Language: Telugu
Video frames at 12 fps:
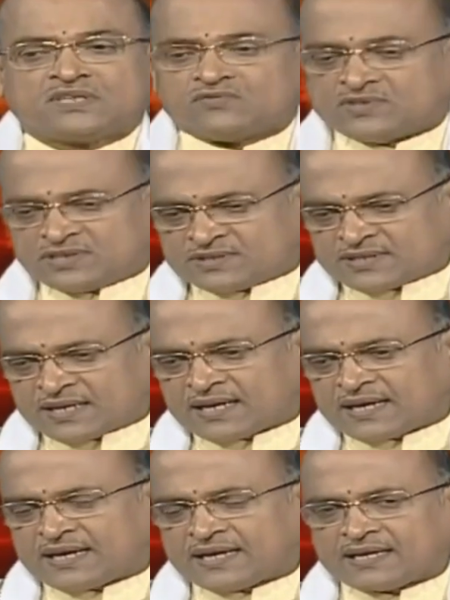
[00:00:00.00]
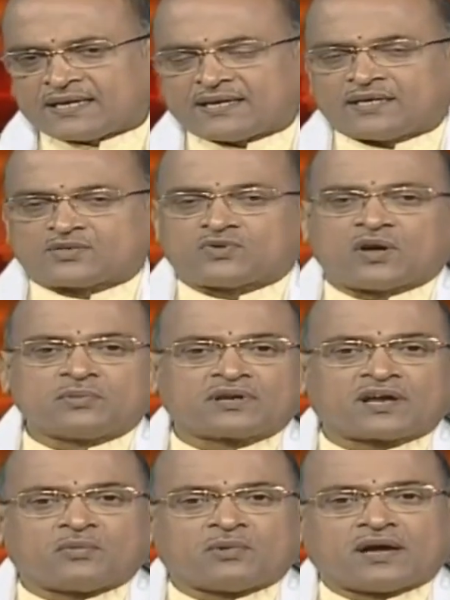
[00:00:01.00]
విచిత్రంగా ఈ స్వామి
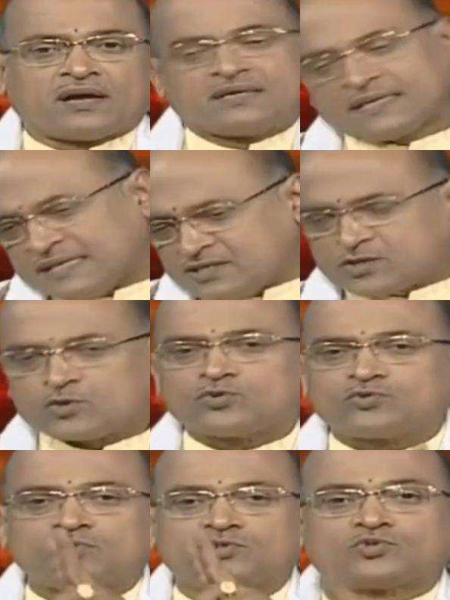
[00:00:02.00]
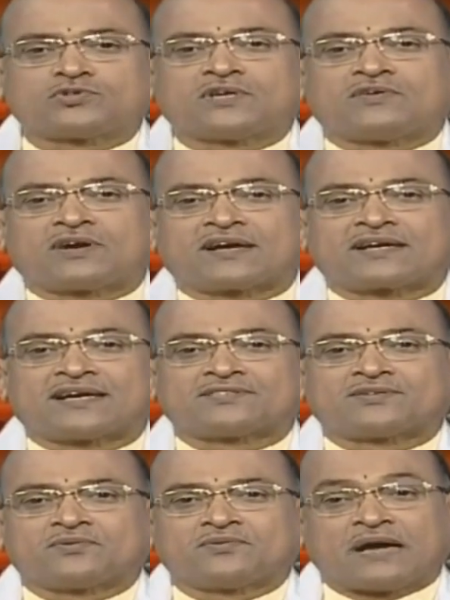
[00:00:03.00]
రామ ఏం జరుగుతుందో చూద్దాం అన్నట్టుగా
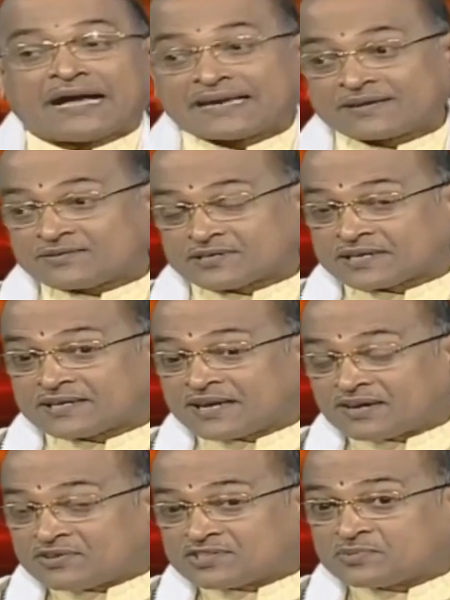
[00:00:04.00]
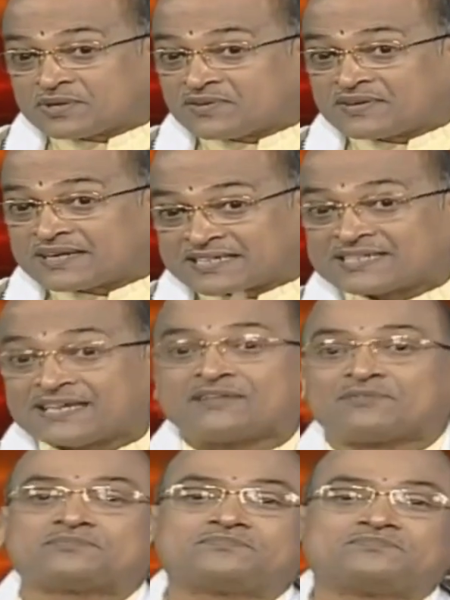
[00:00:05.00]
అసలు ఆయనకి శరీరాన్ని విడిచిపెట్టడం వీనికి ఇష్టం లేదు